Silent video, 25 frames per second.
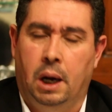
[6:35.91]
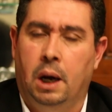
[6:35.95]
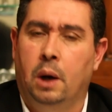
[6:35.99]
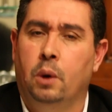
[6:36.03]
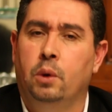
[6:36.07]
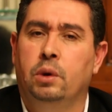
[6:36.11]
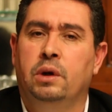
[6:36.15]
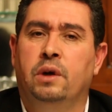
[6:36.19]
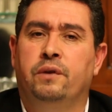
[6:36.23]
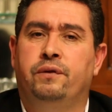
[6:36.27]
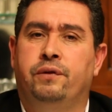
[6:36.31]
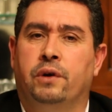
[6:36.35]

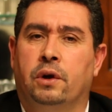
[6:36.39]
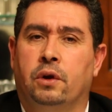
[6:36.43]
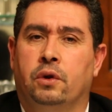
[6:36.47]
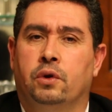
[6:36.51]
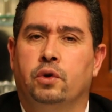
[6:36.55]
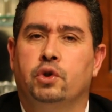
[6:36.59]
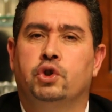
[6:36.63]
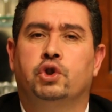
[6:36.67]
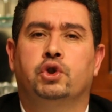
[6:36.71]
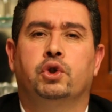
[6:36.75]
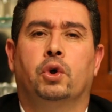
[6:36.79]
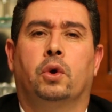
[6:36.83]
أو
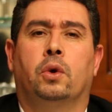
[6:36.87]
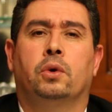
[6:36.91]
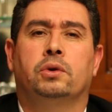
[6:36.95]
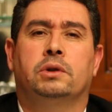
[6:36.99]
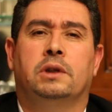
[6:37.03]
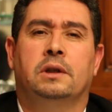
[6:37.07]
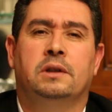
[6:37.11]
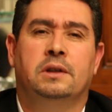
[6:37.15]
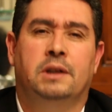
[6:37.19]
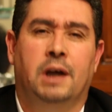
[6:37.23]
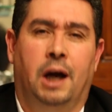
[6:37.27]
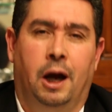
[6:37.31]
يفرضوا
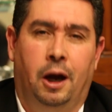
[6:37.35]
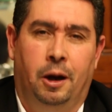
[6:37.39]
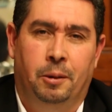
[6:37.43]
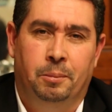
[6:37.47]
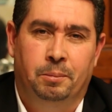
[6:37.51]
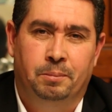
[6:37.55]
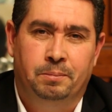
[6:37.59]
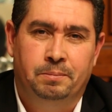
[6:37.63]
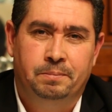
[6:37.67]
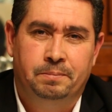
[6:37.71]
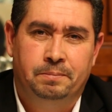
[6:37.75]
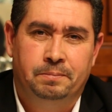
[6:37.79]
الشروط
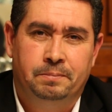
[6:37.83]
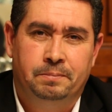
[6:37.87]
نتاعهم